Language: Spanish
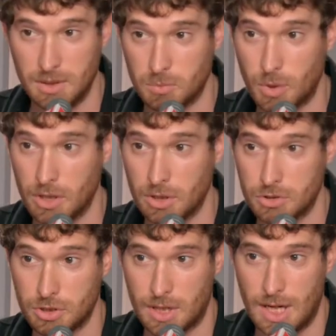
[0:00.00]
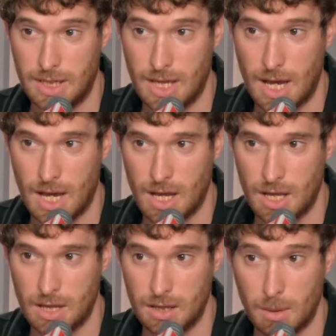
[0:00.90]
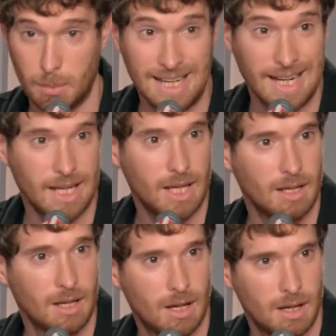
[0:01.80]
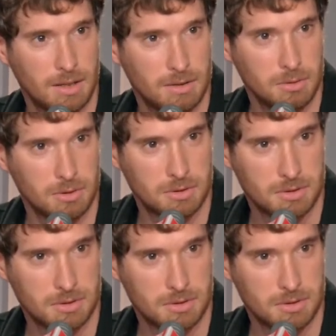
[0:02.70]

bueno, yo en realidad eh, me negué a eso.